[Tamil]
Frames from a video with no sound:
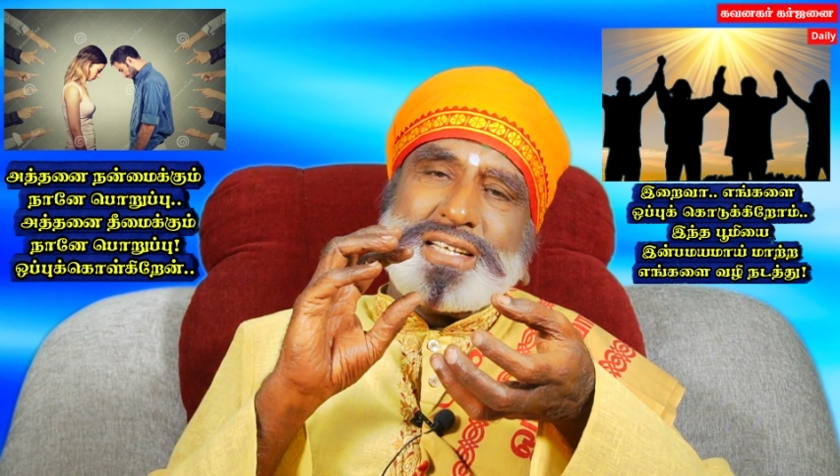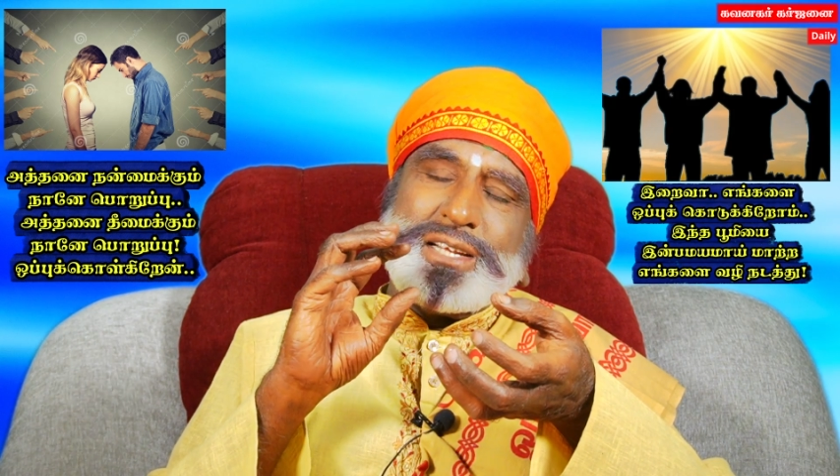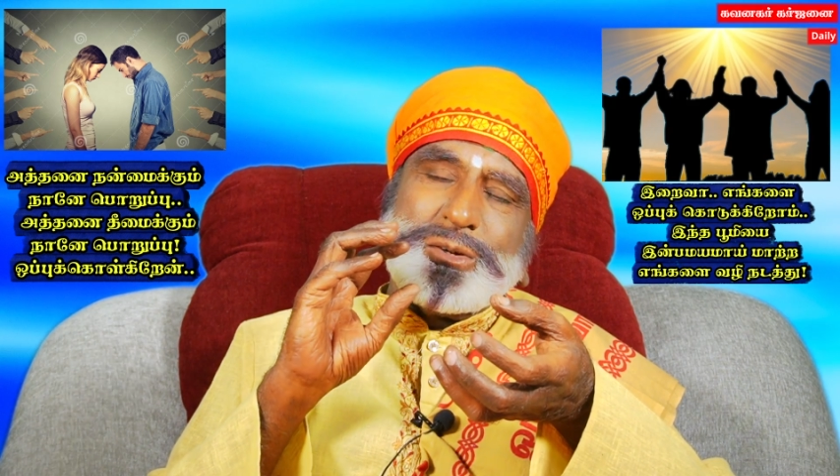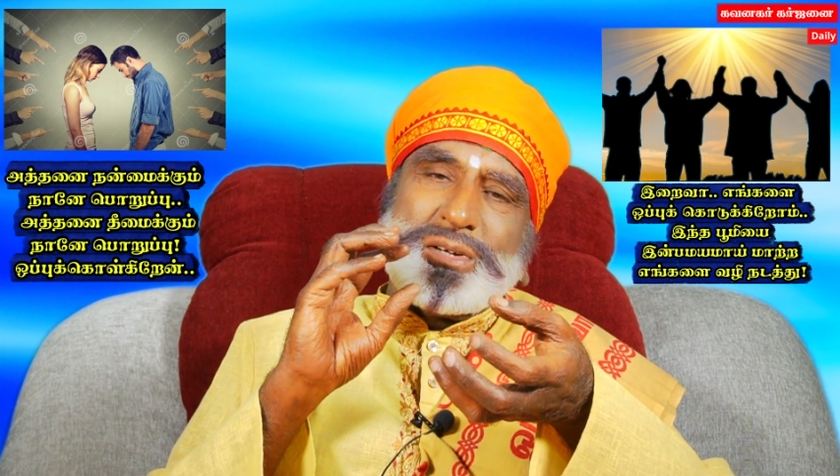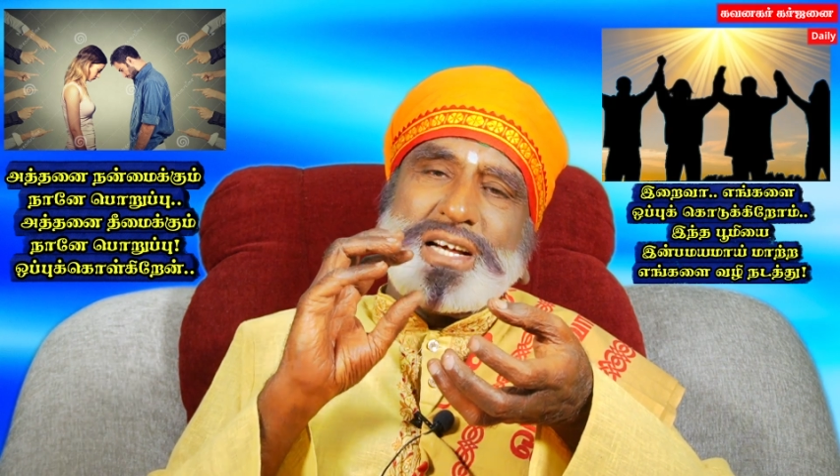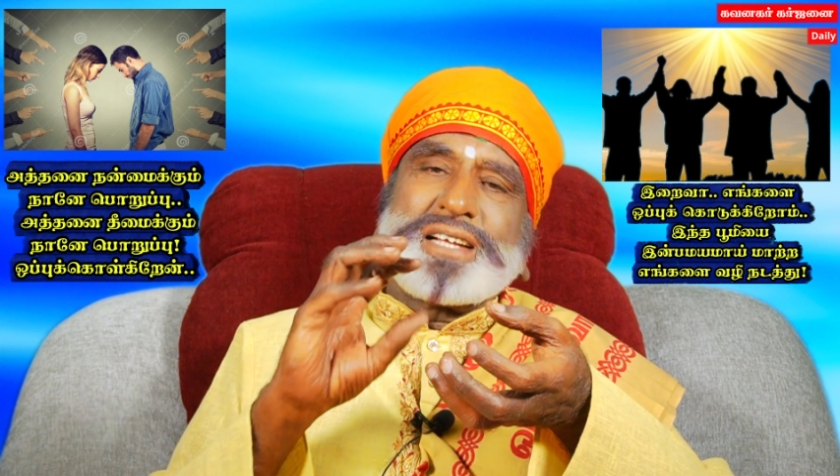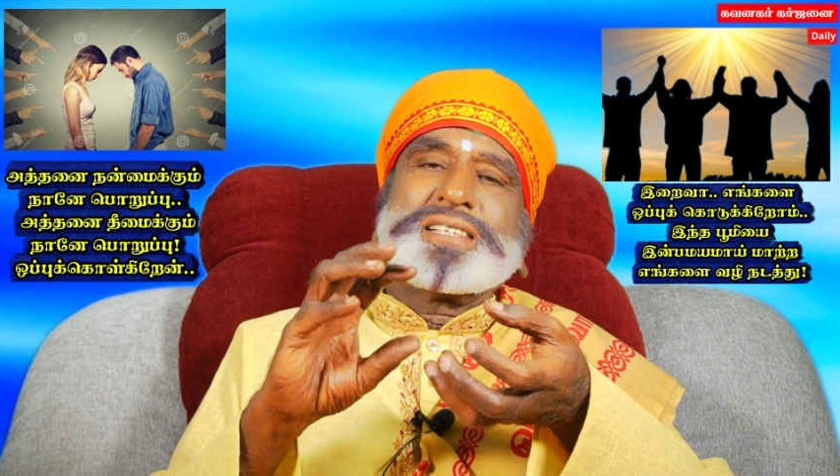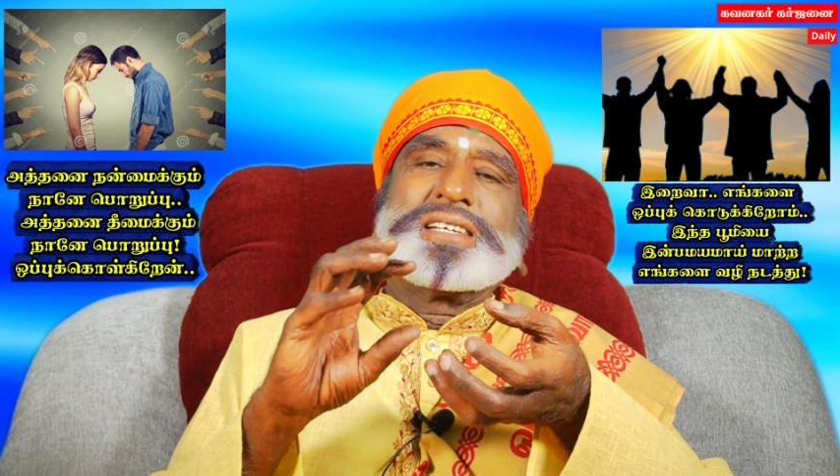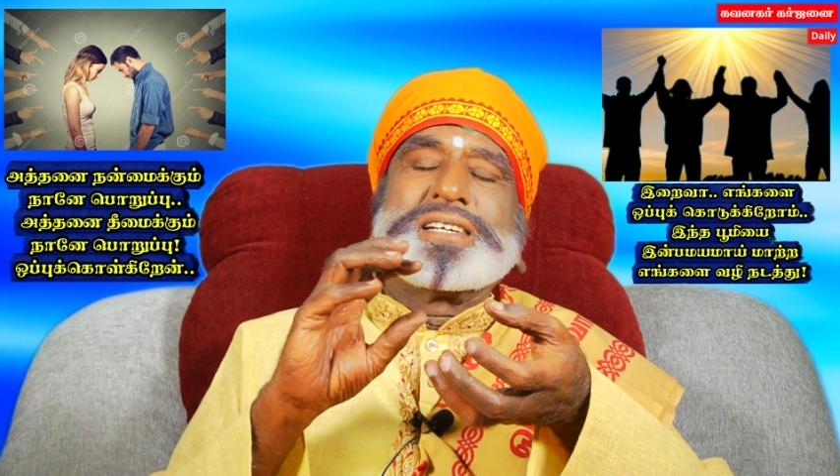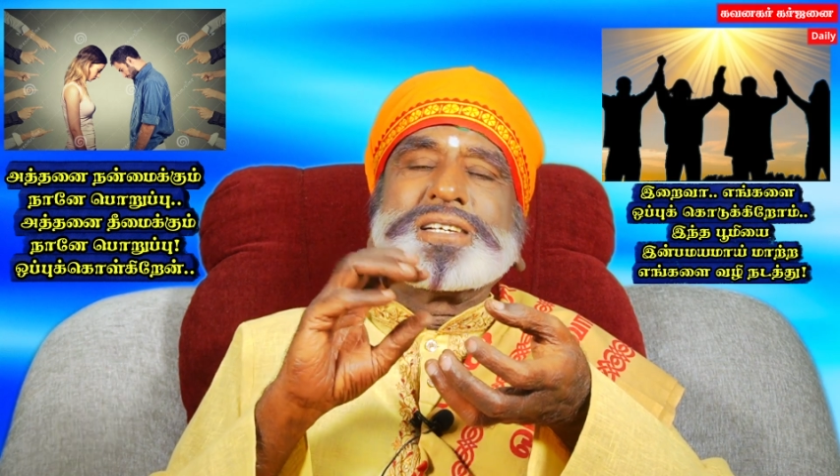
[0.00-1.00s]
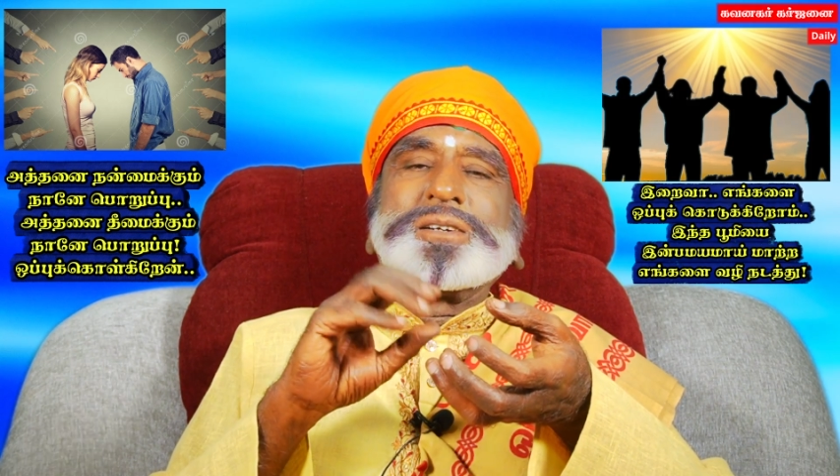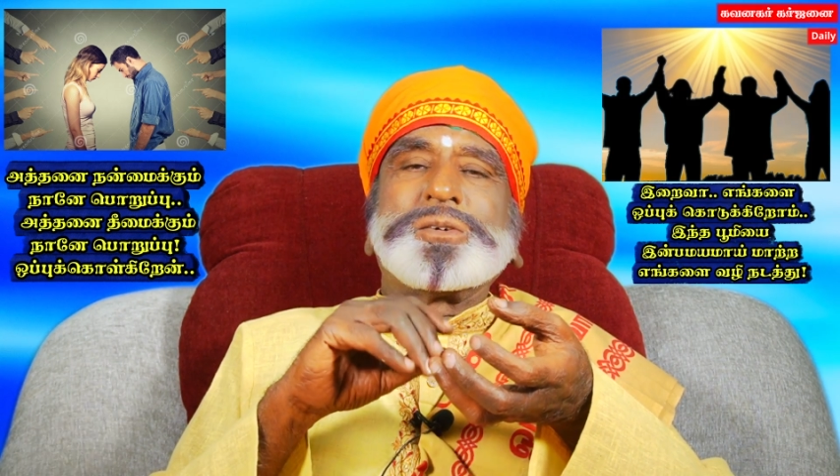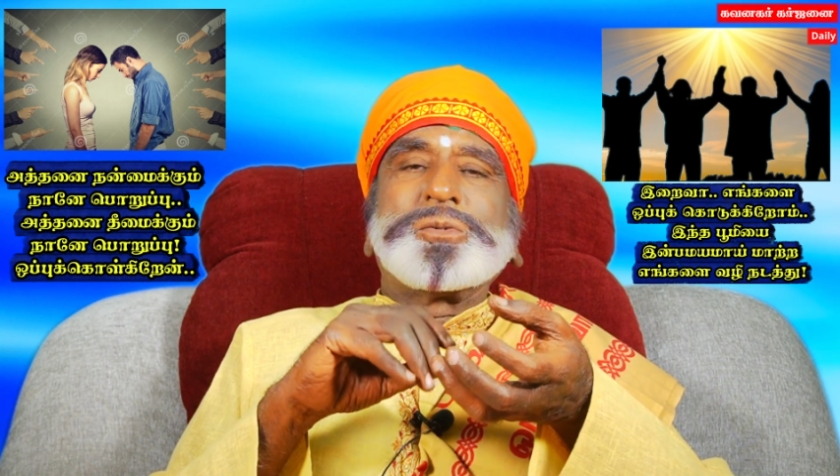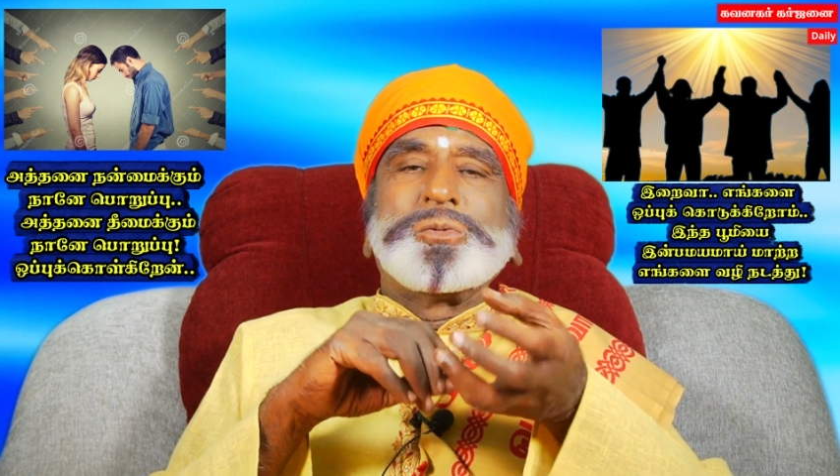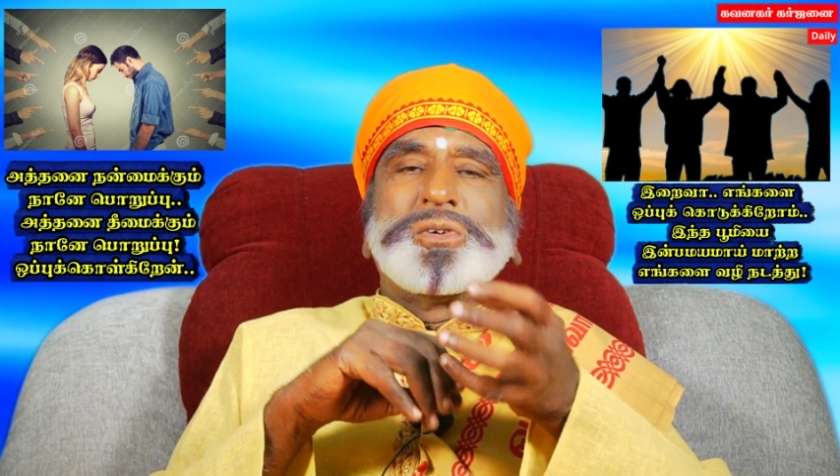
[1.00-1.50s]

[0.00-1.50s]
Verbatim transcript: நெறியுள்ள அரசனுக்கு